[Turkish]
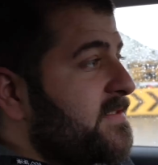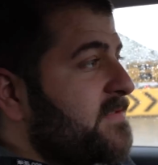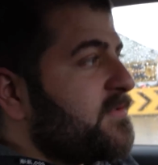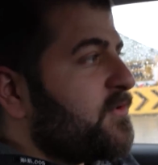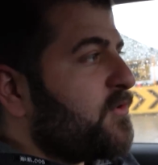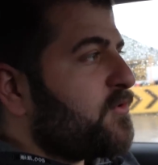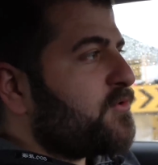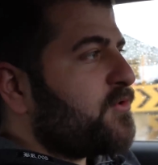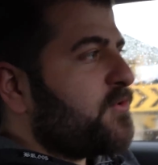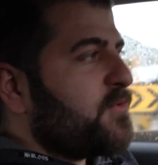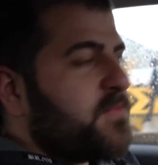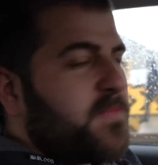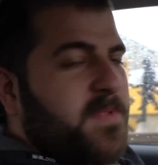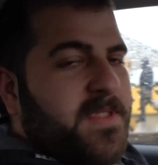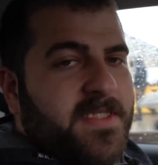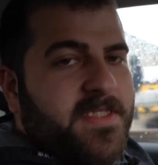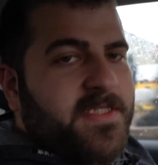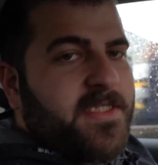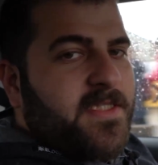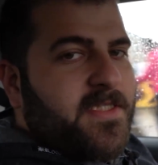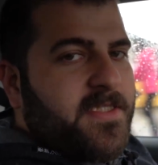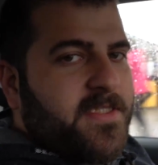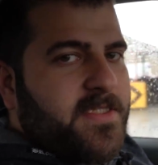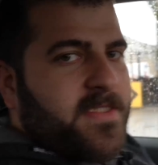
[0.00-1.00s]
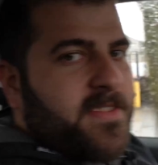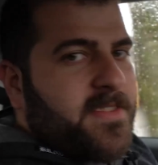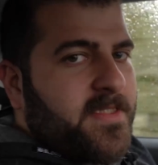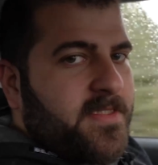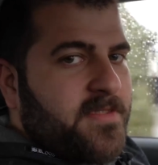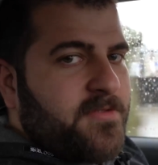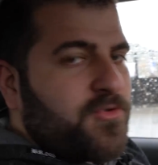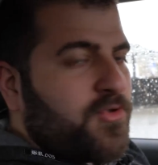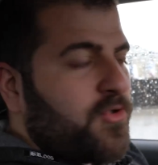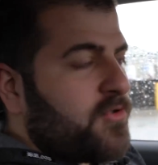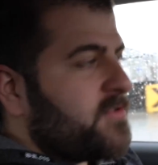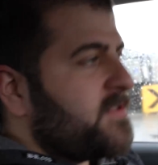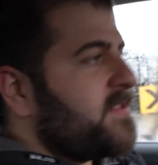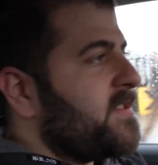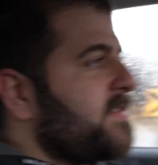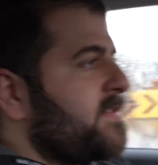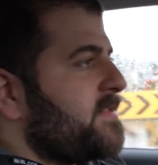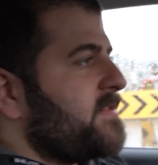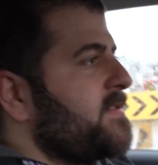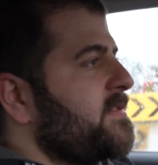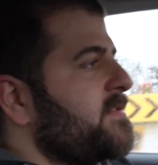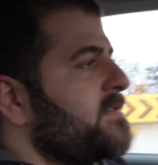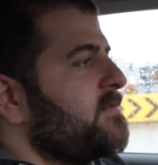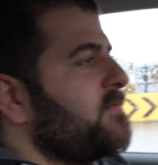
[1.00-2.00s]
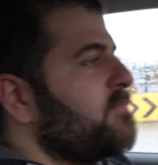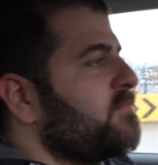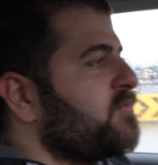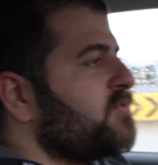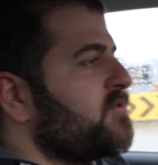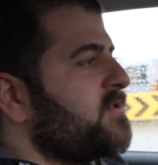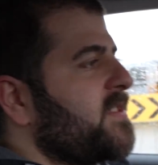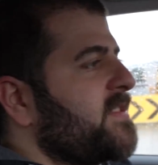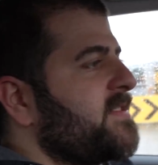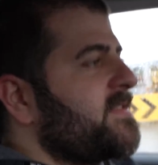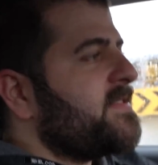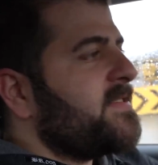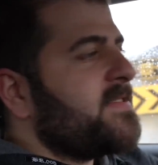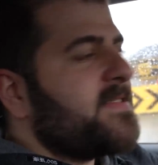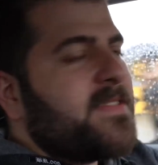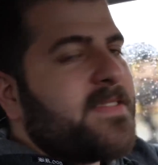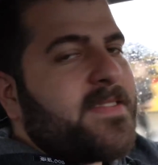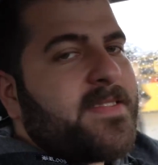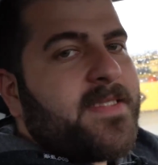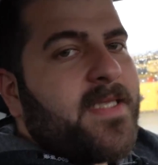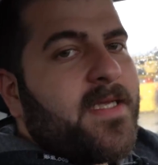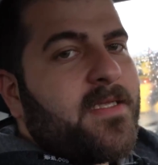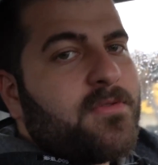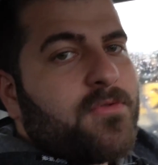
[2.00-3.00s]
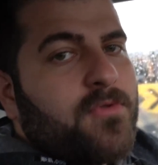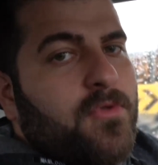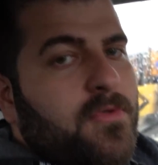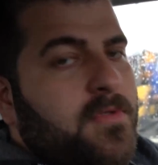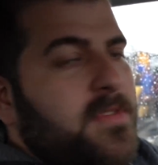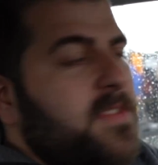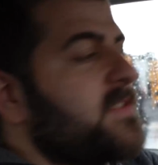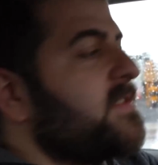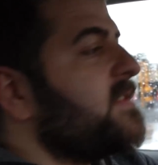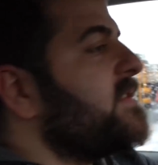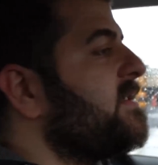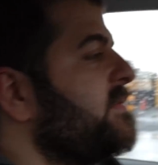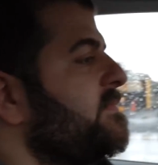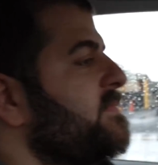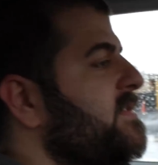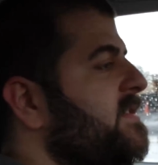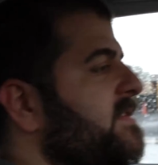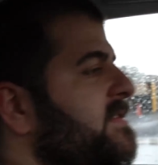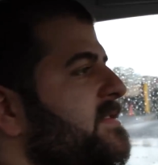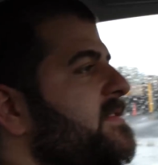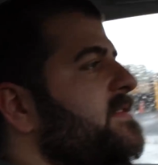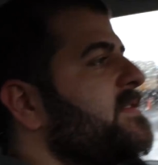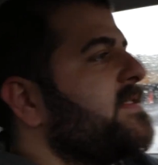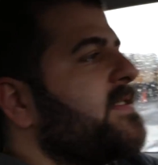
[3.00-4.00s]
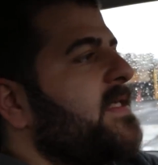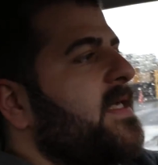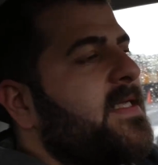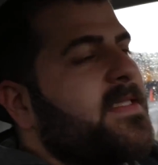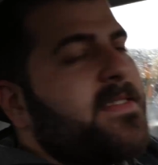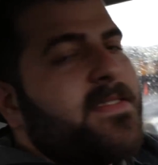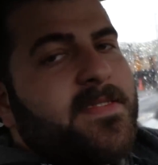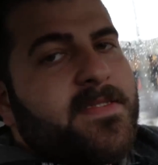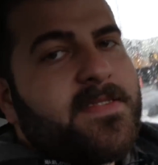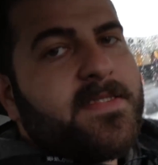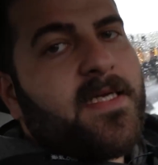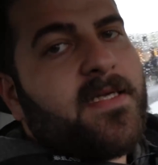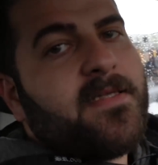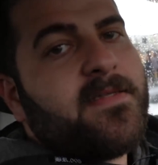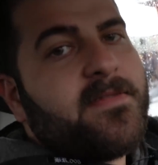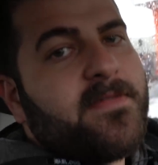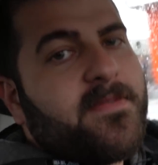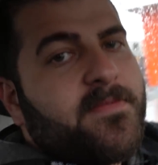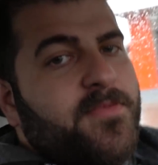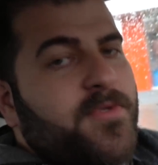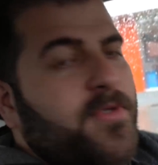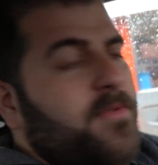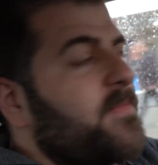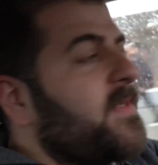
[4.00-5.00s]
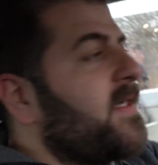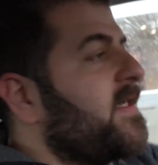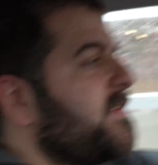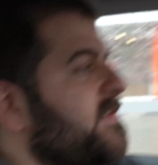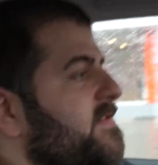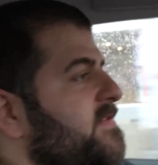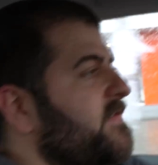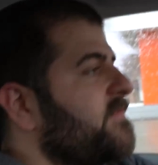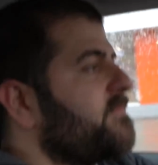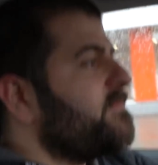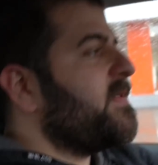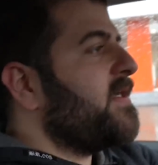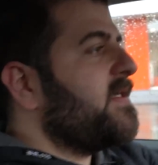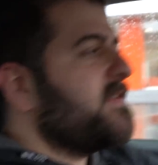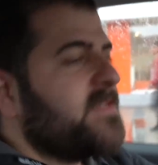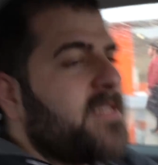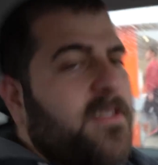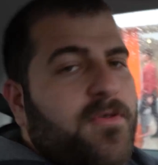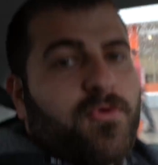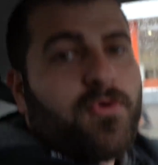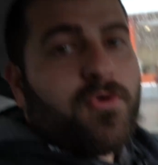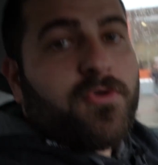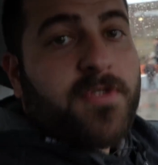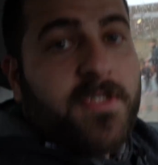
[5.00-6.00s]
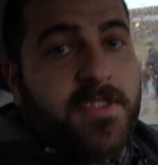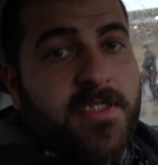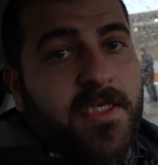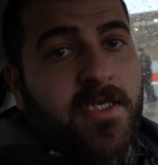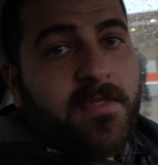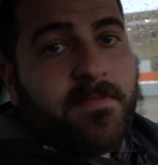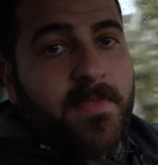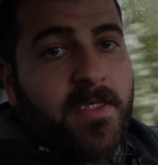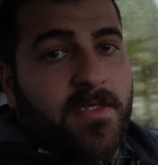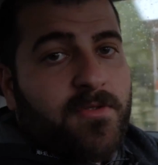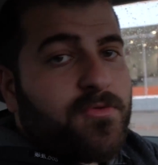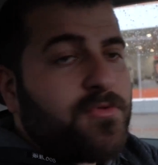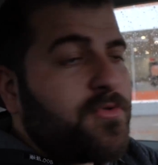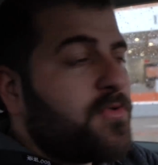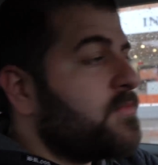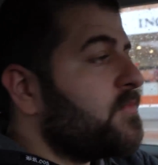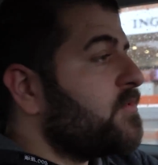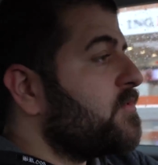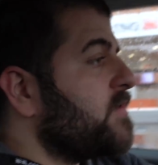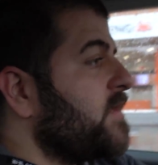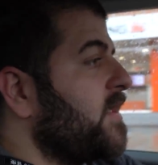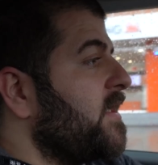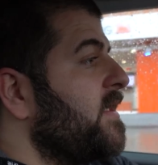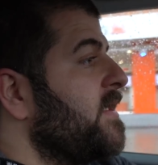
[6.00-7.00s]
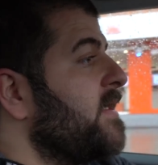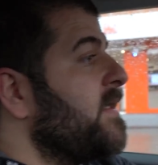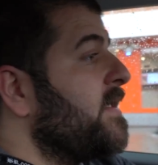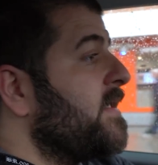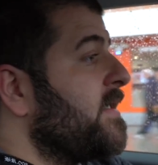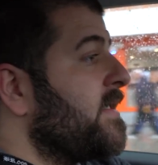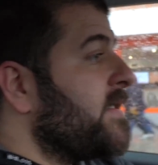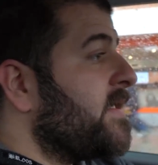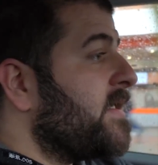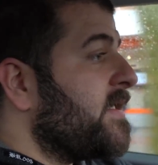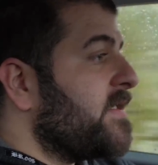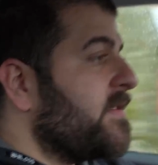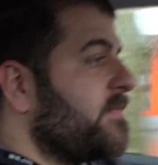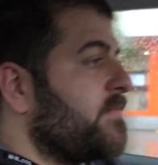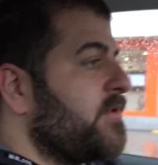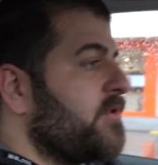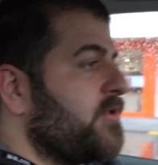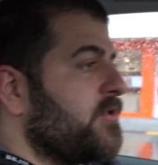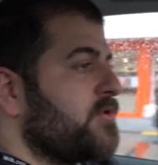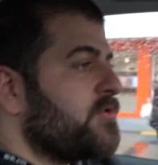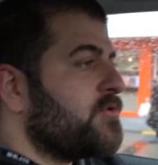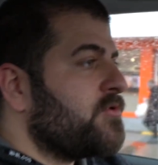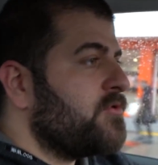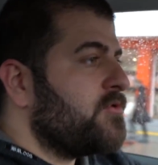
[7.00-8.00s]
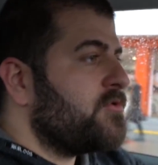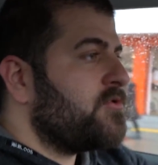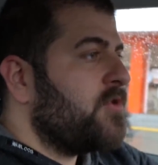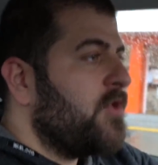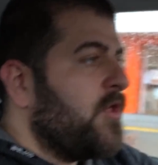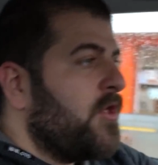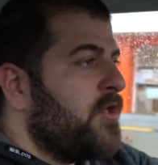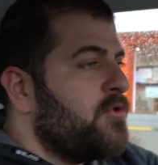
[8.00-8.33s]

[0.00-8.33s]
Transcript: Şimdi otomobili çalıştırdık çok sessiz. Bu sessizlikten dolayı da kimse sizin geldiğinizi anlamıyor. Maalesef bazen korna çalmak durumunda kalabiliyorsunuz.